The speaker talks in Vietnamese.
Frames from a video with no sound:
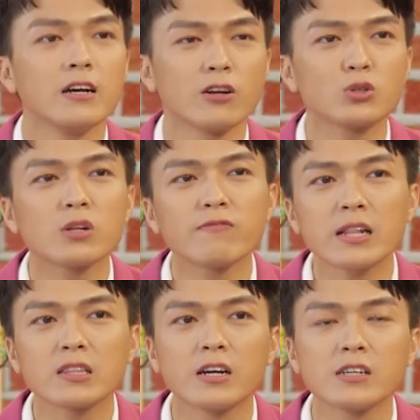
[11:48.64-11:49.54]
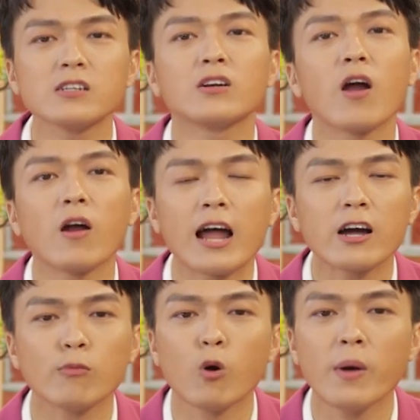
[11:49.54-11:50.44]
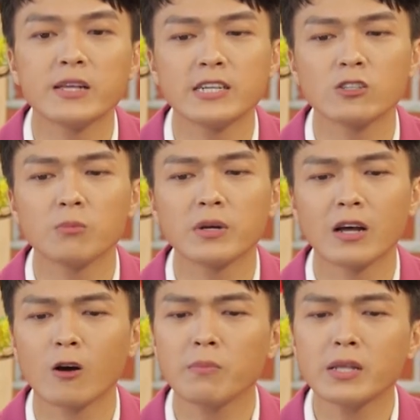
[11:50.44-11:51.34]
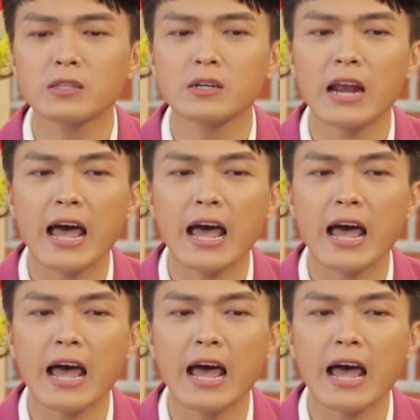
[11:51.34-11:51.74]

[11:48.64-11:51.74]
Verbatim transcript: Nó xuất phát từ cái sự lo lắng của bố mẹ dành cho mình là không biết tương